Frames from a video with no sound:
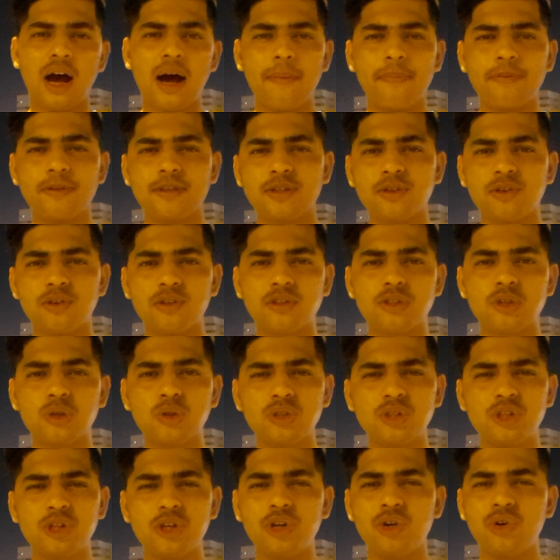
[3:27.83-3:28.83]
आप सो,
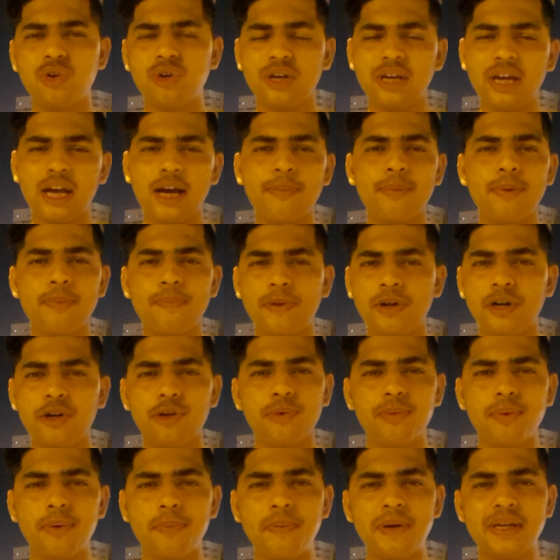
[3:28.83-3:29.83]
सोच रहे हो कि यहाँ पे
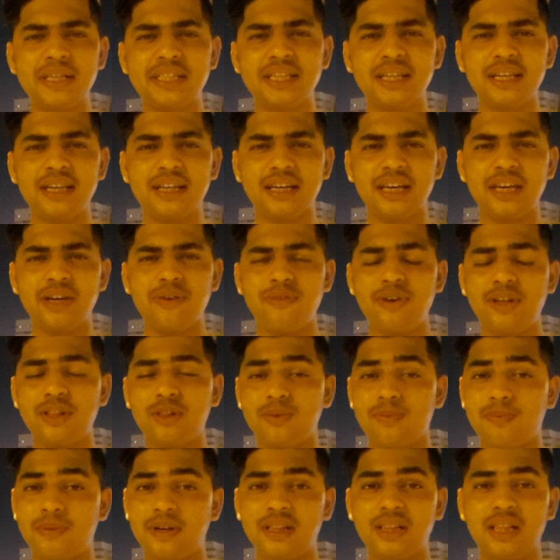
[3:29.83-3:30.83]
पेड़ों में पैसे लगे हुए हैं
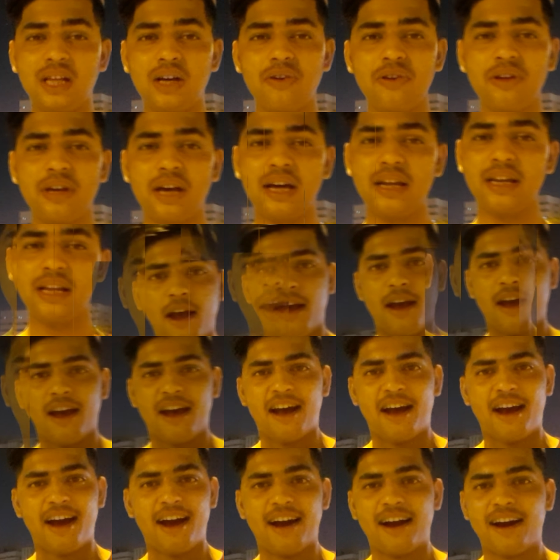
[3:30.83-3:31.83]
तो मत आओ यार
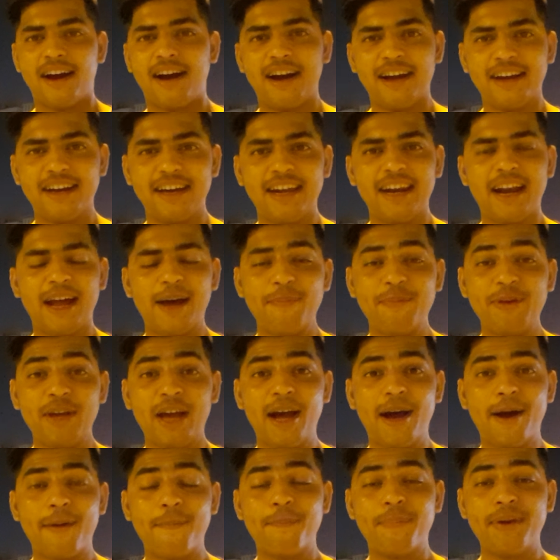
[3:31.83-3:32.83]
यहाँ अगर आप
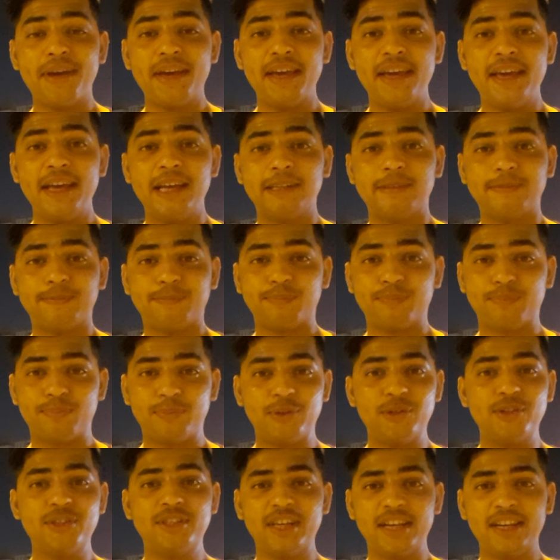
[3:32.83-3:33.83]
यहाँ पे
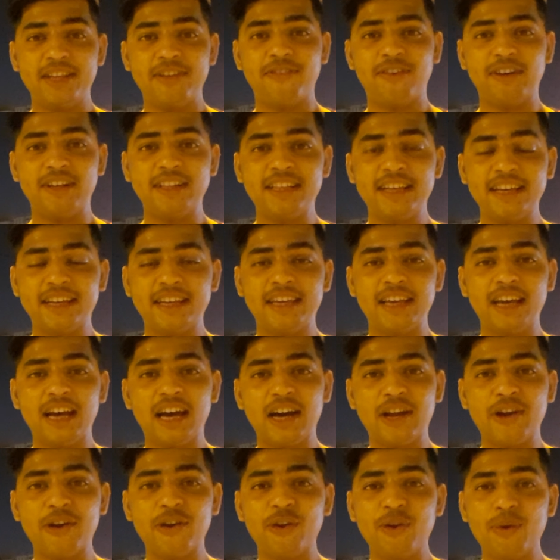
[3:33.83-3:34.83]
बुर्ज खलीफा देख के
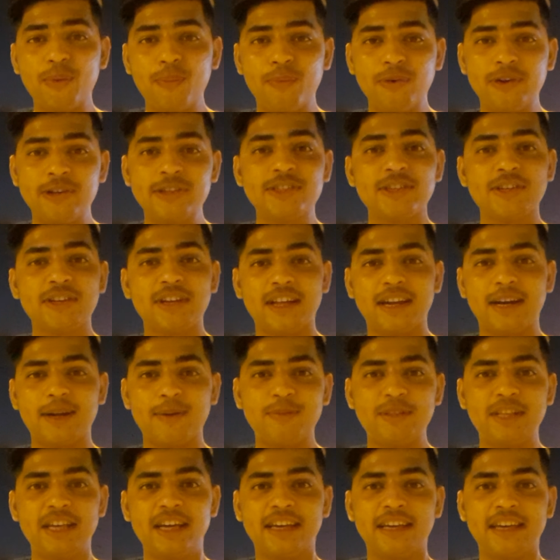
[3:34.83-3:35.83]
आ रहे हो बुर्ज
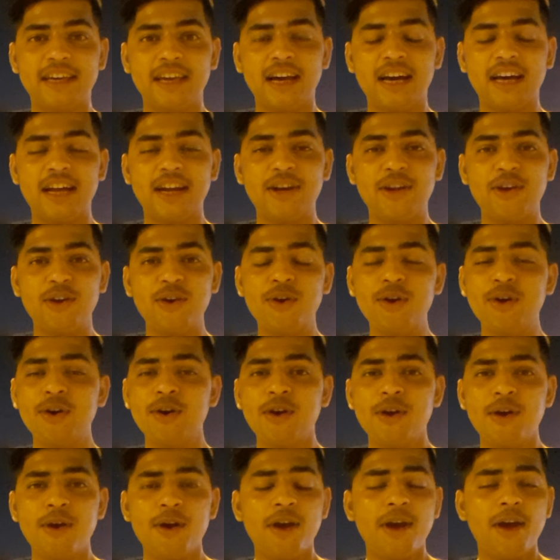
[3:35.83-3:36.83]
लरब देख के आ रहे हो
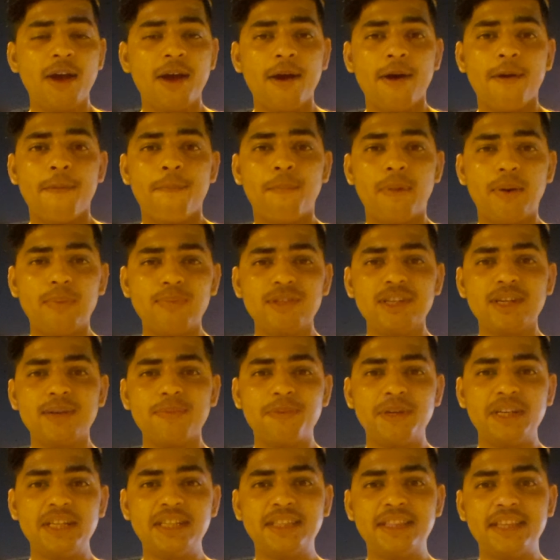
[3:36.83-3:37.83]
ममजर
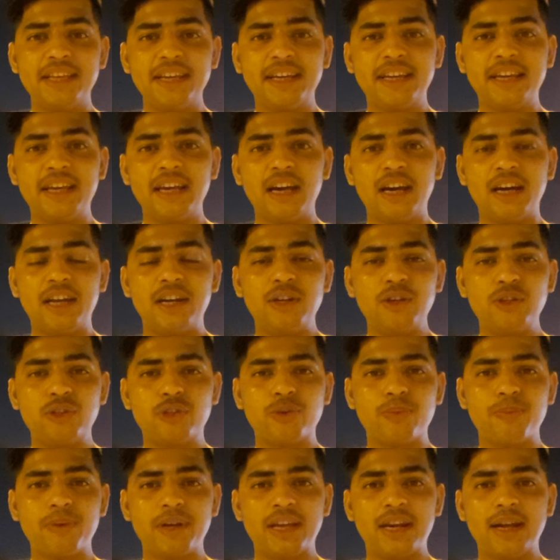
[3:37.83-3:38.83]
बीच देख के आ रहे हो
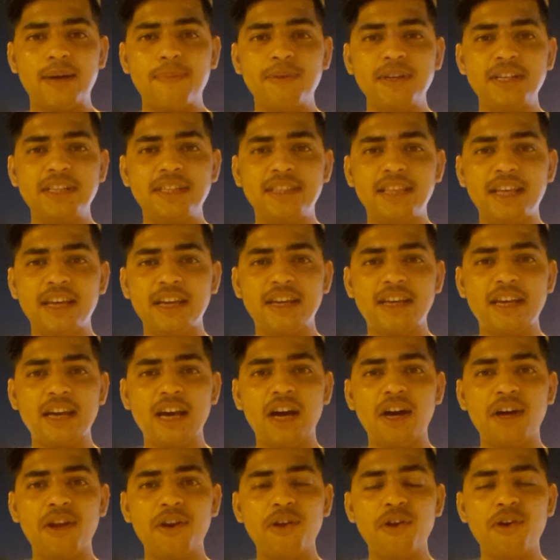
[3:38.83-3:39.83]
जुमेरा बीच देख के
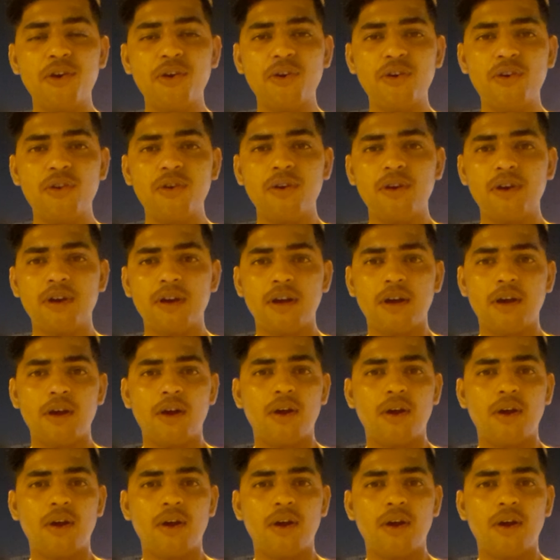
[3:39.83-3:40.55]
आ रहे हो